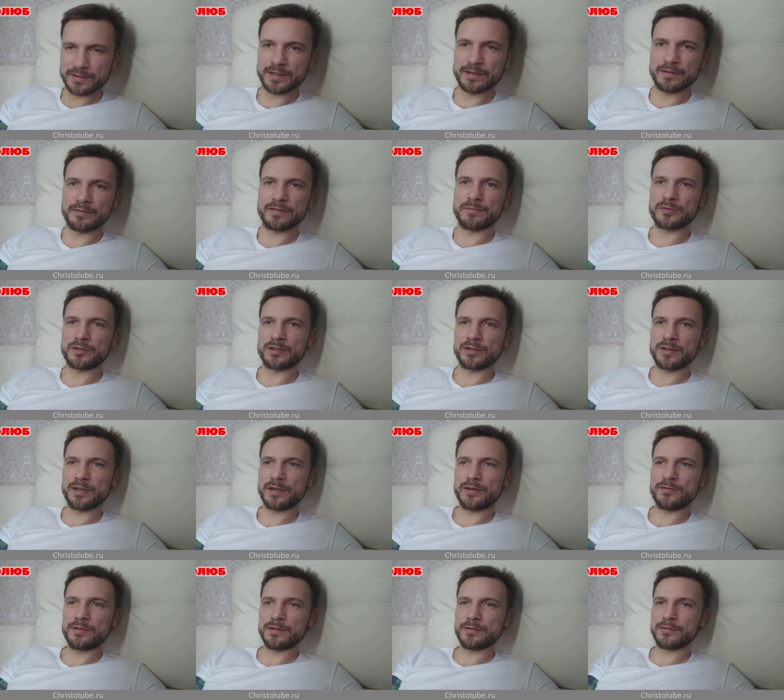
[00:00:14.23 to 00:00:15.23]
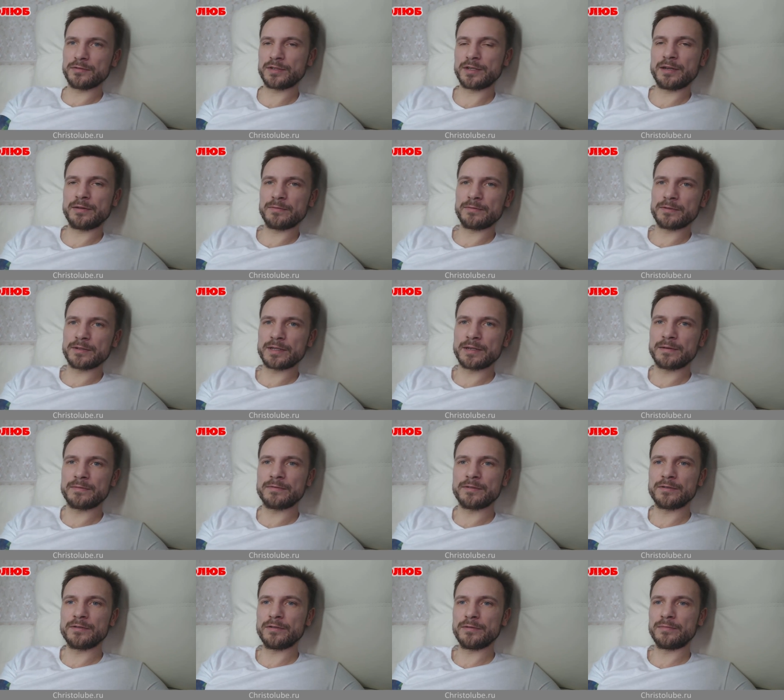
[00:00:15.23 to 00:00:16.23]
всем вам желаю всего
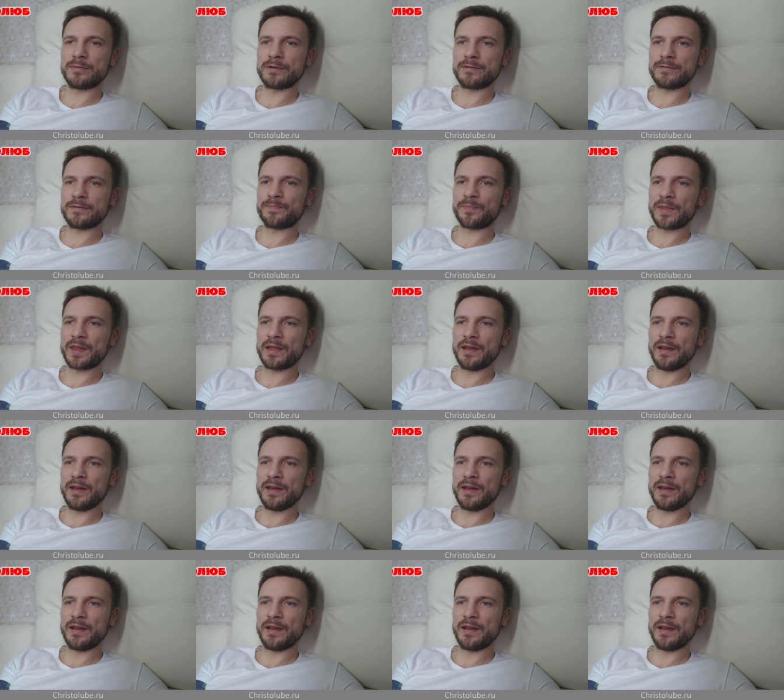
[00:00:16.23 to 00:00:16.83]
самого-самого доброго